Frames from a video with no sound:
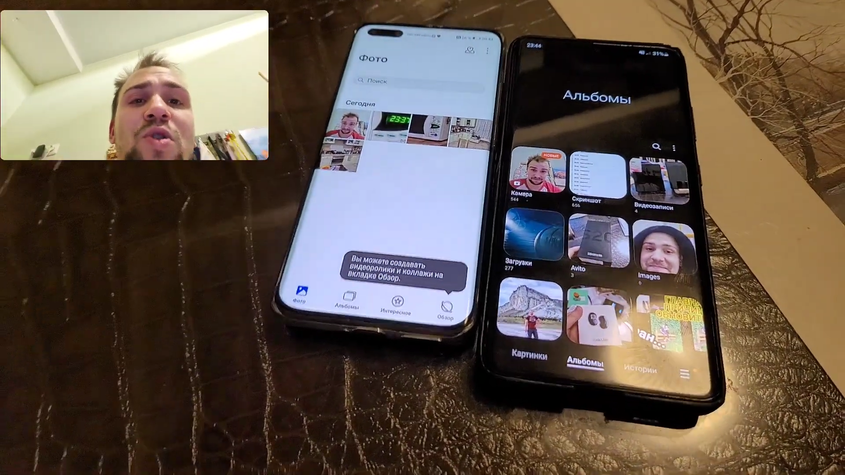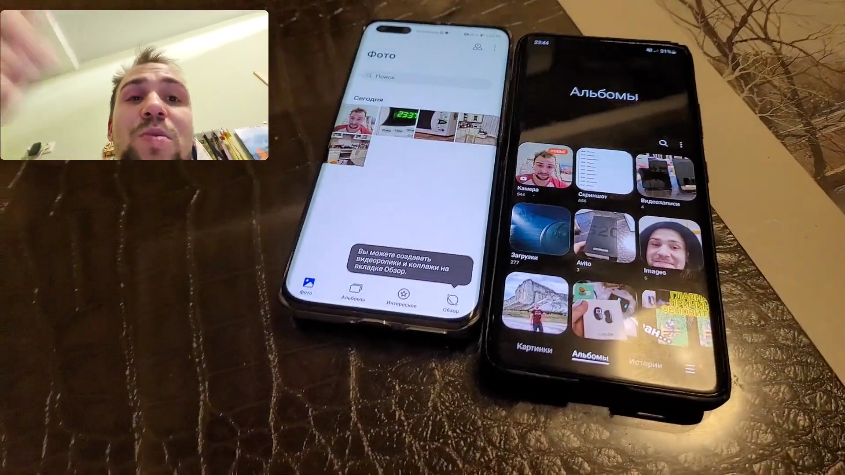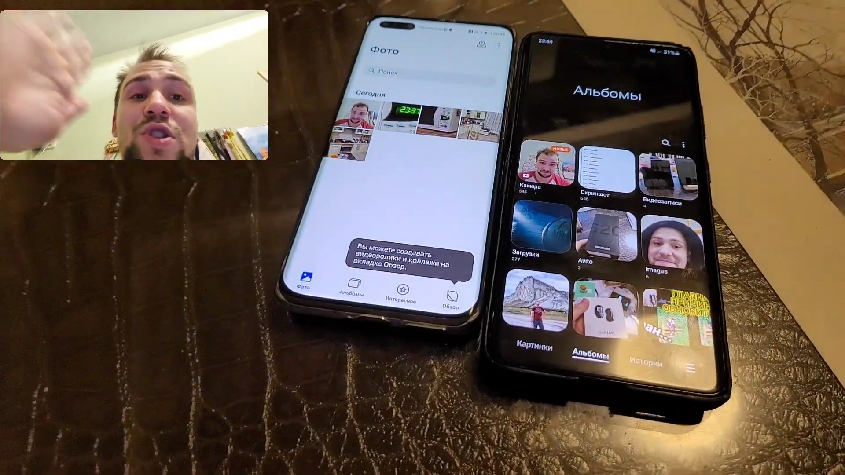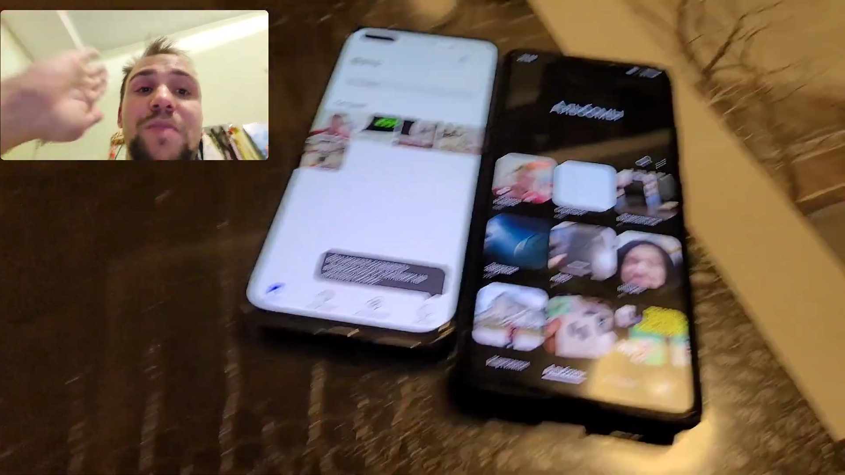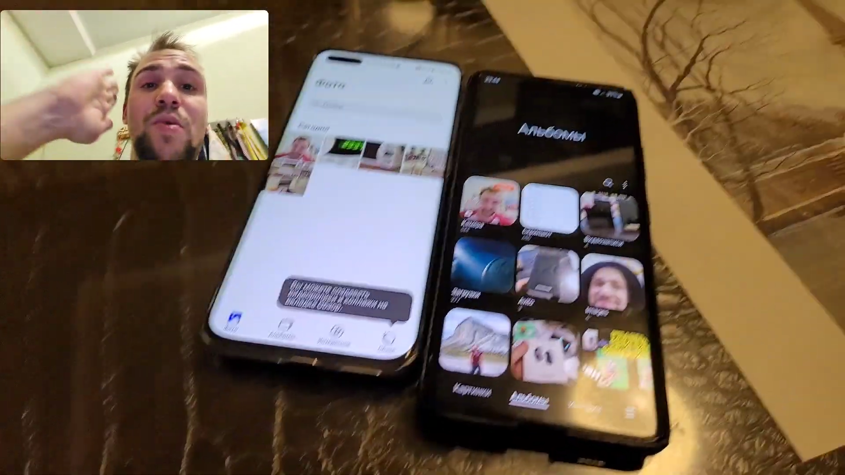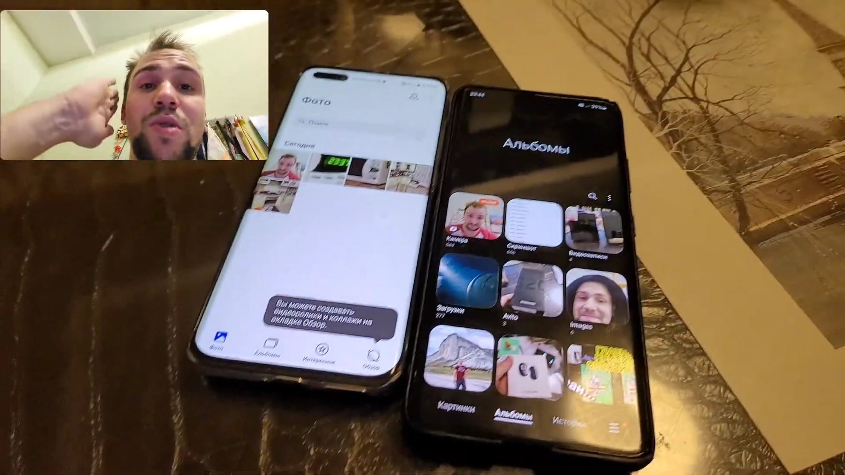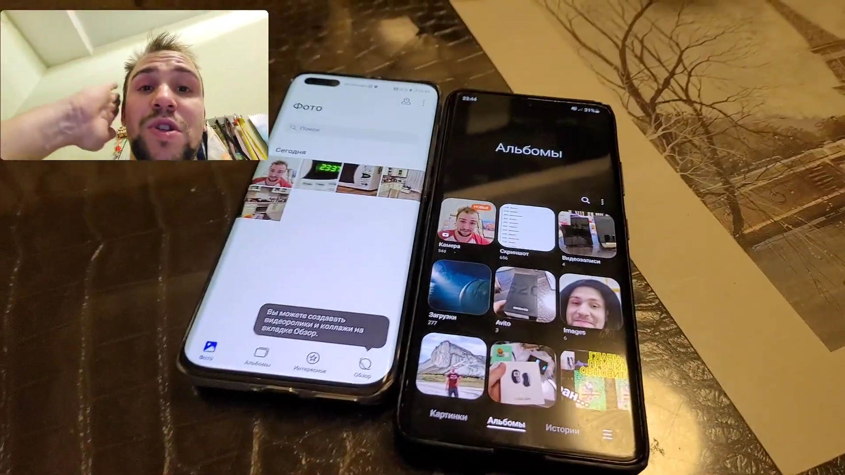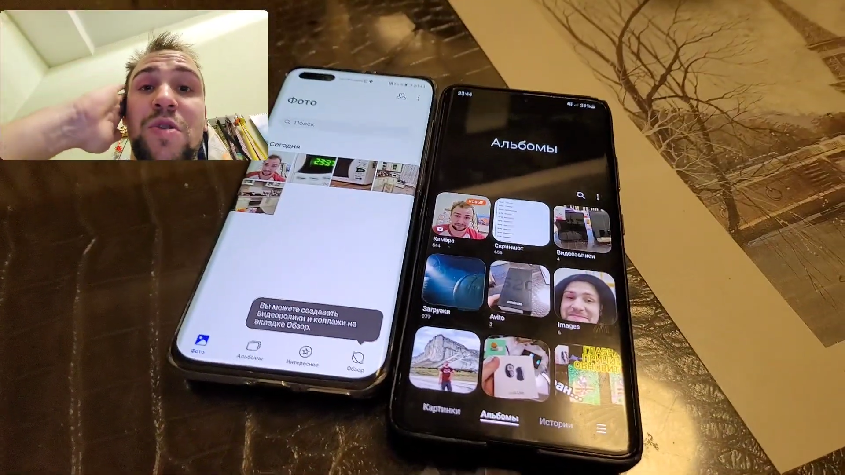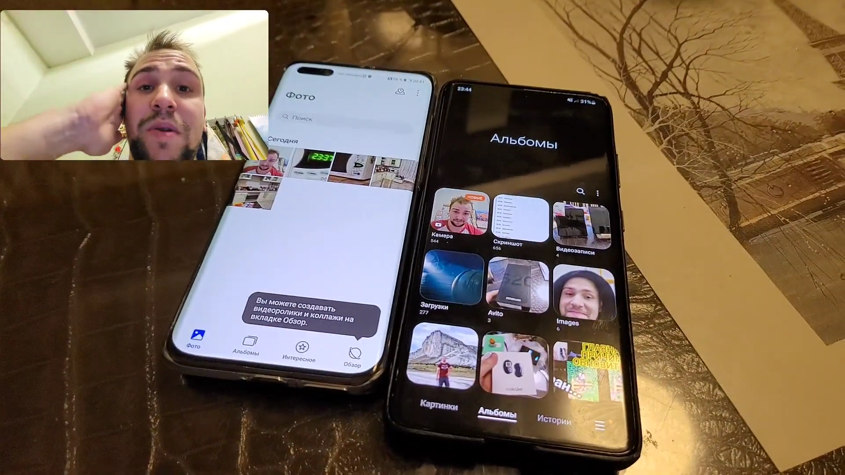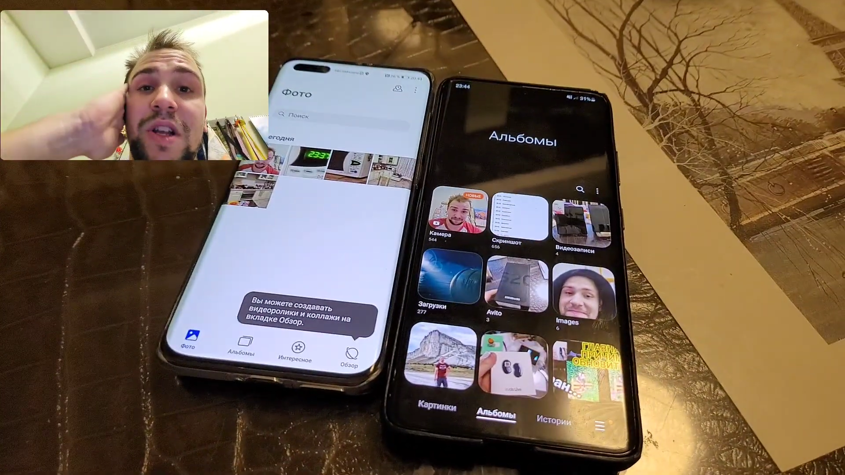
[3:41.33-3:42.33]
можно
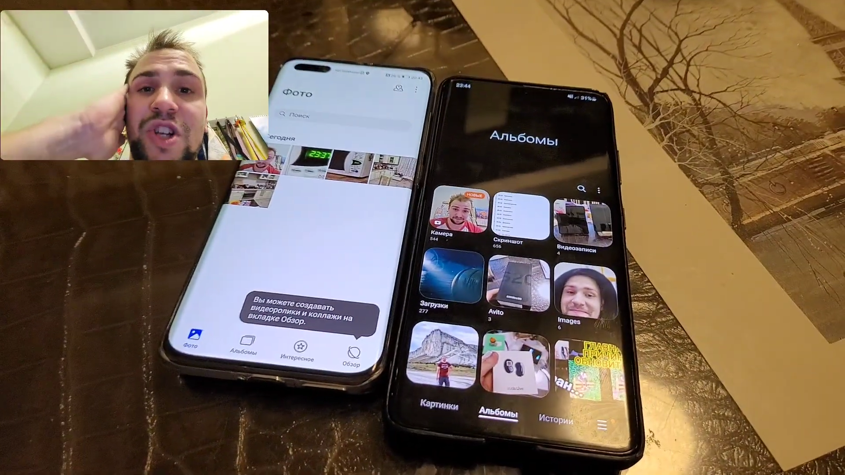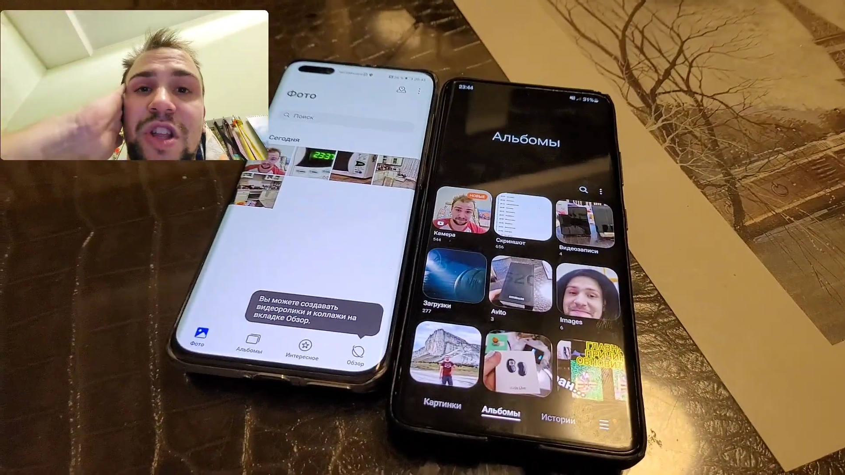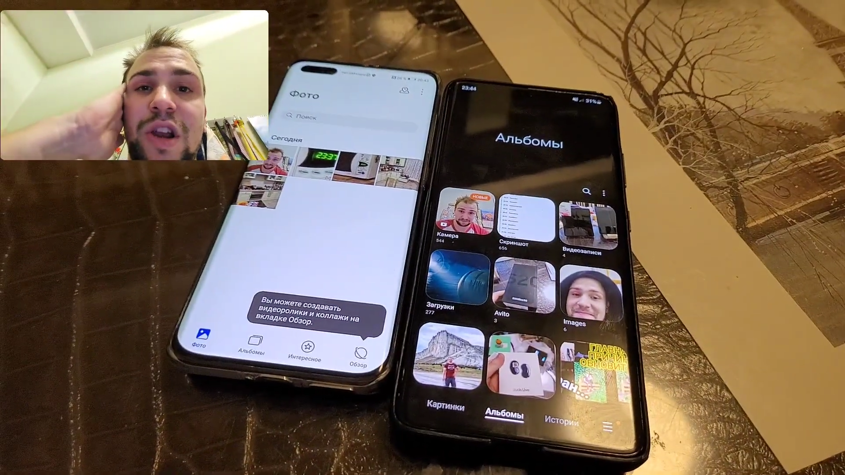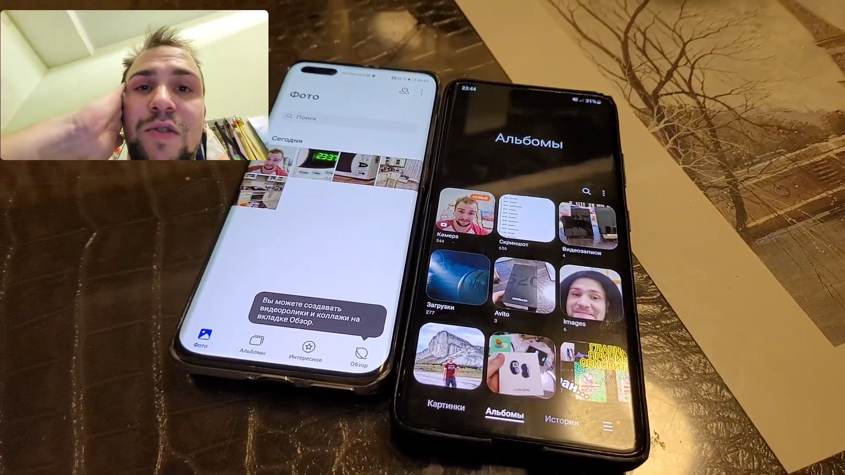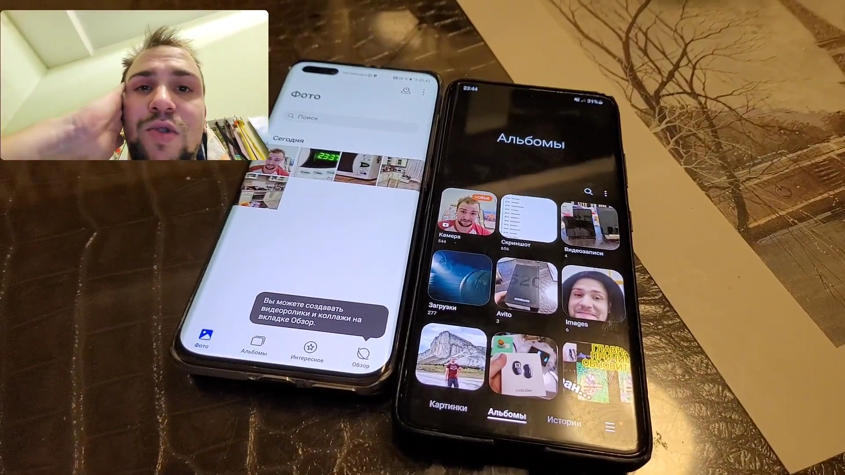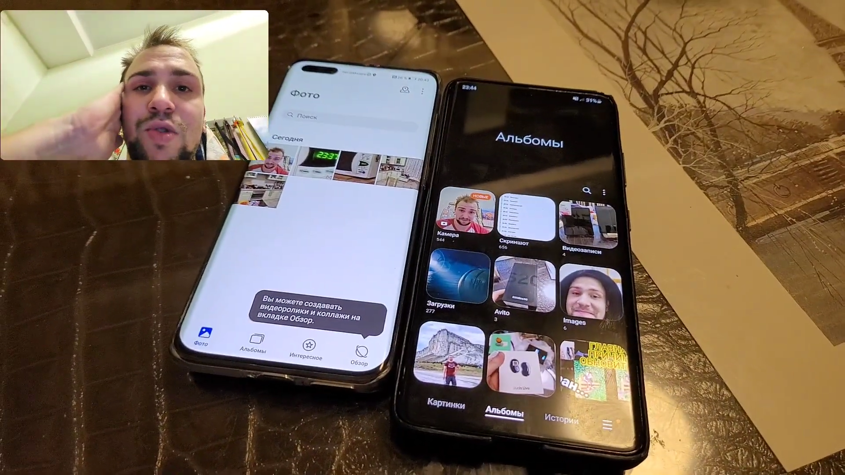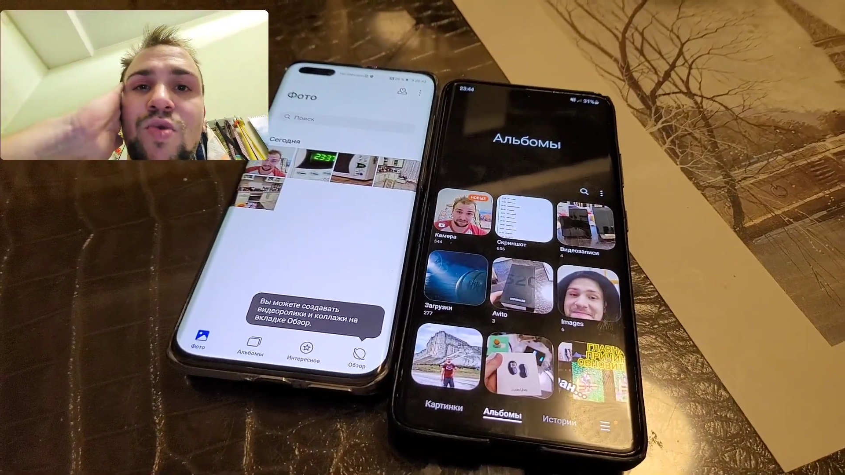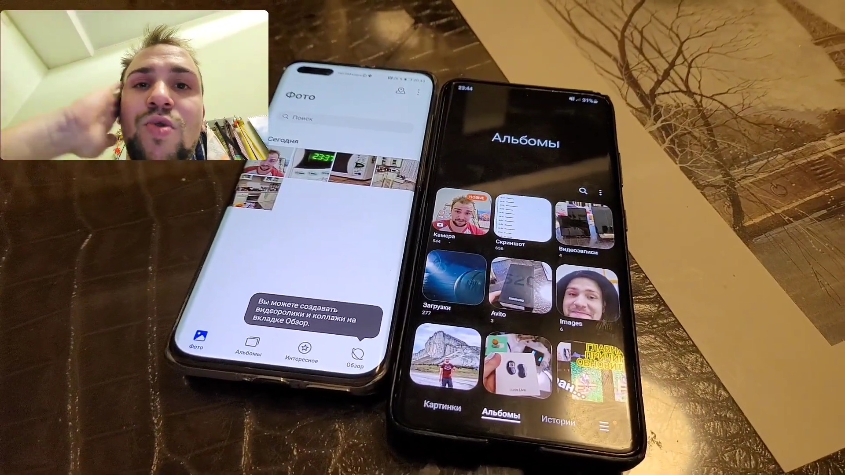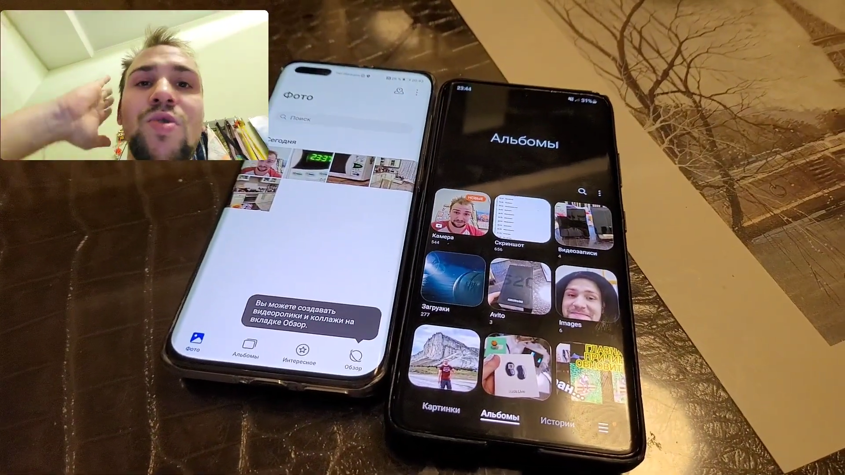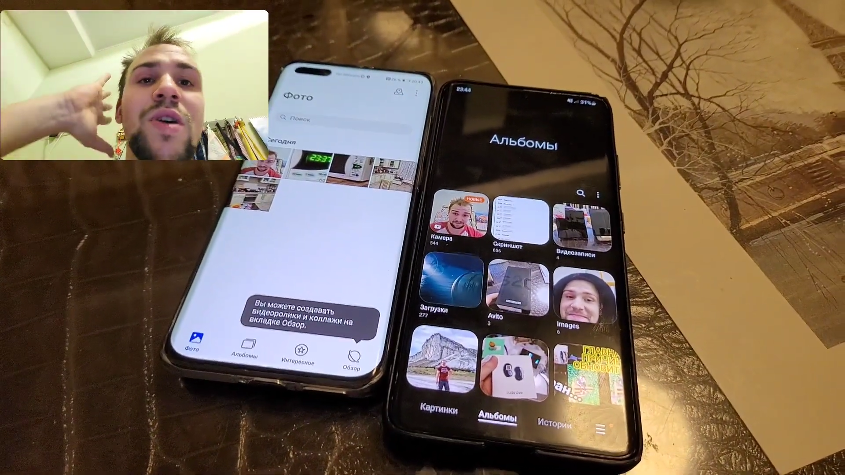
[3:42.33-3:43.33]
полностью приложить телефон к
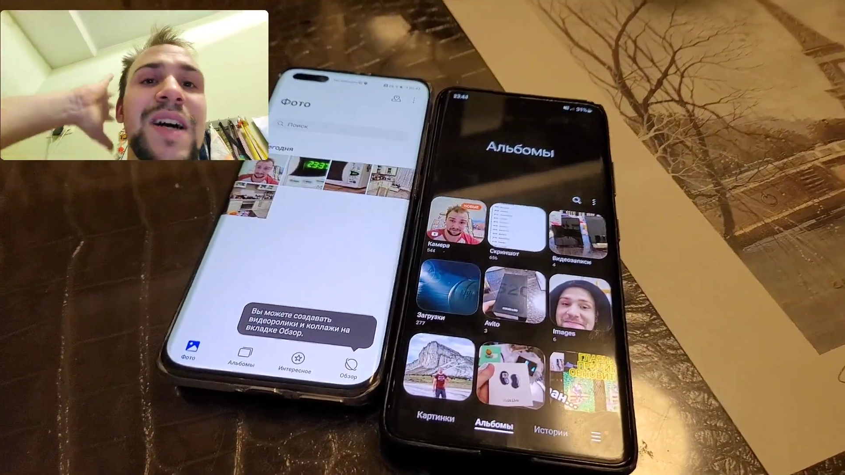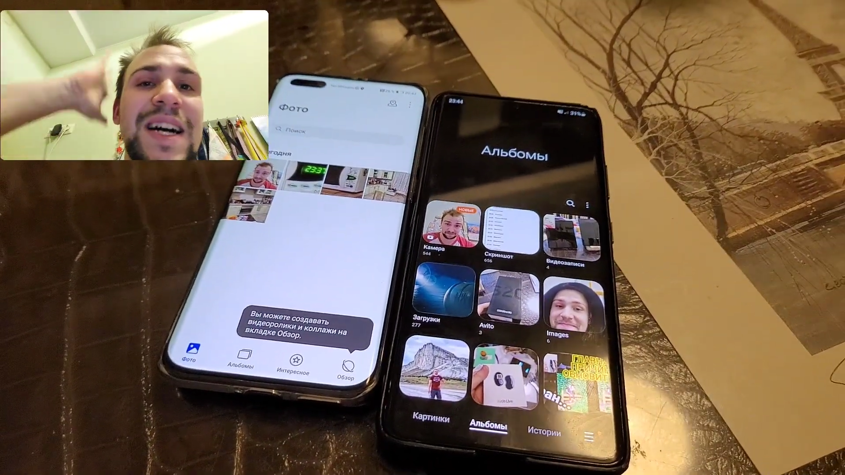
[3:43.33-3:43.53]
уху,